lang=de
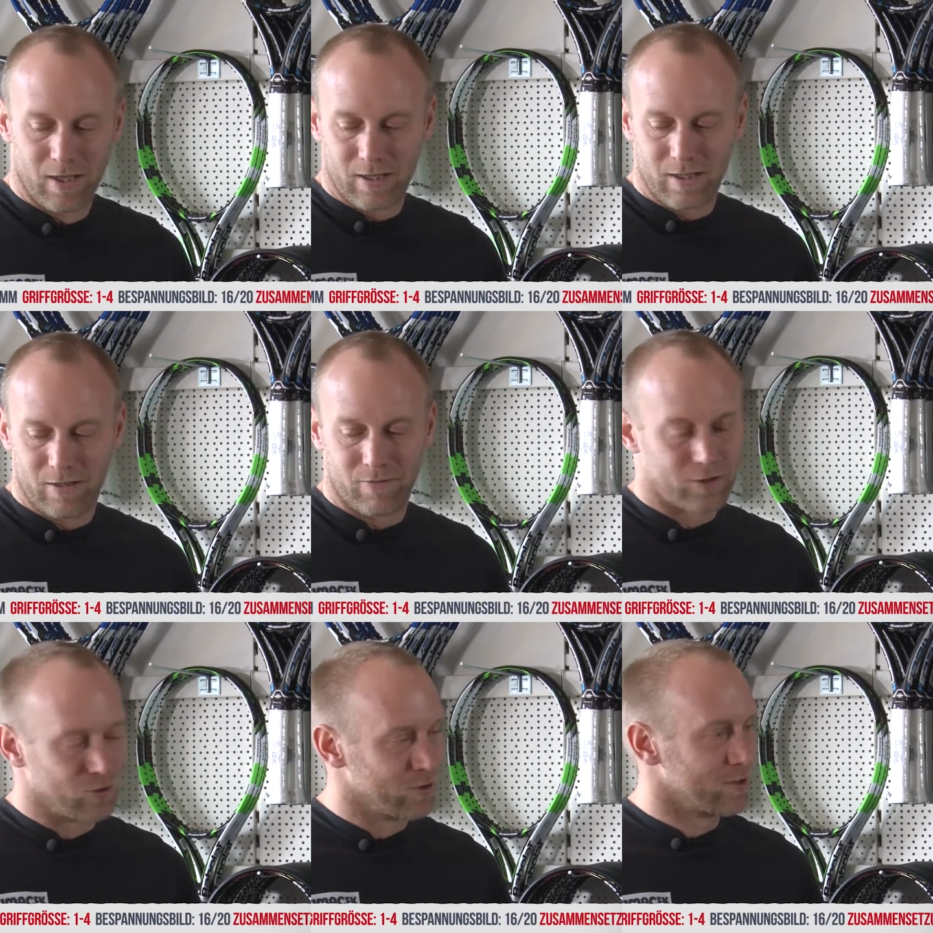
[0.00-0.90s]
äh, weil
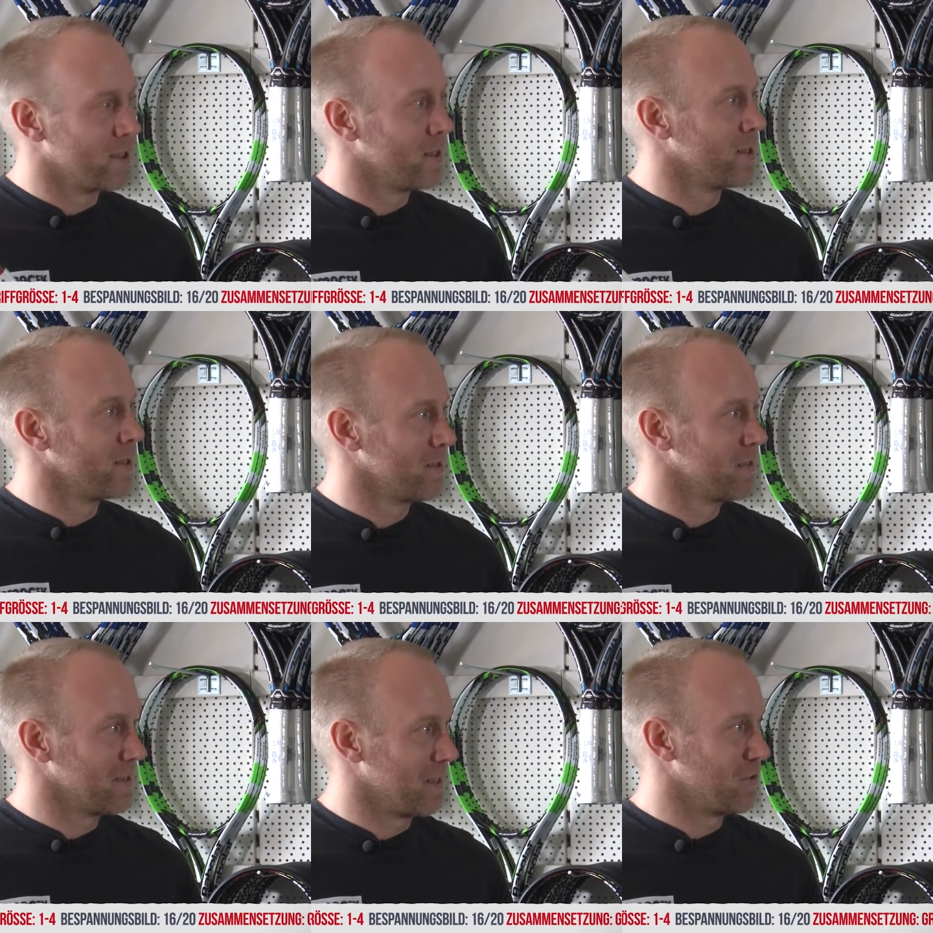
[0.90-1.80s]
sonst äh,
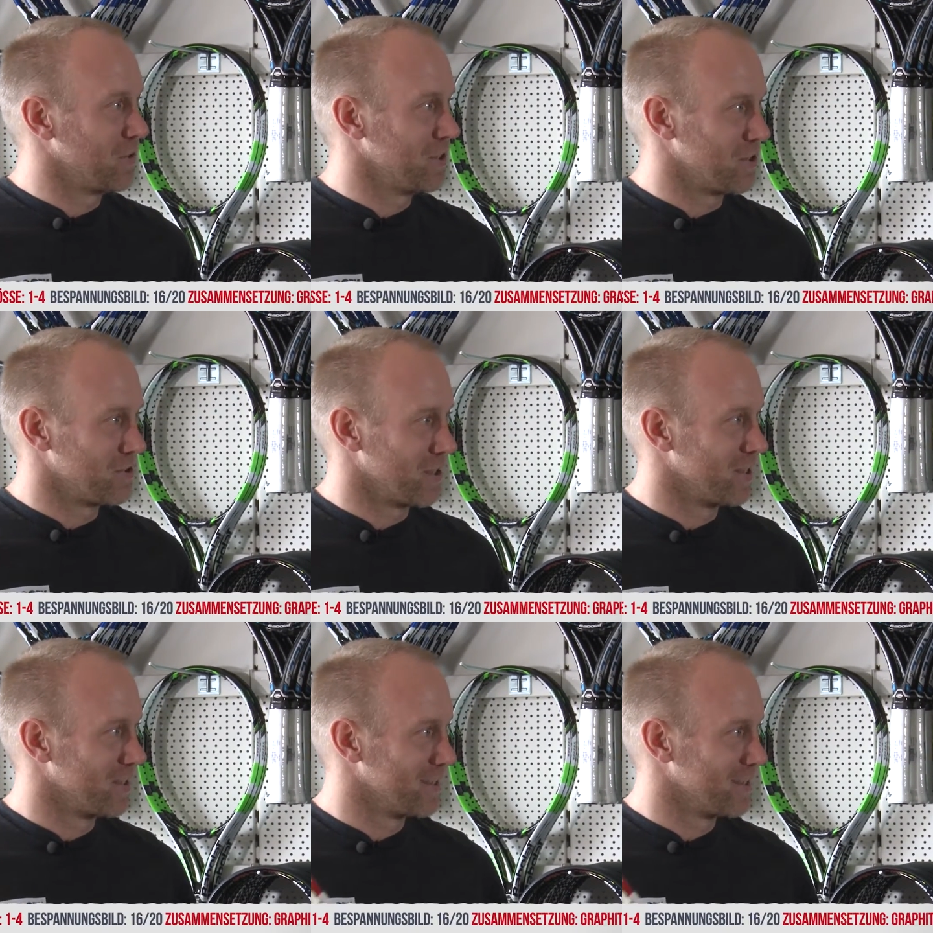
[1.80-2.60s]
geht da nichts außer.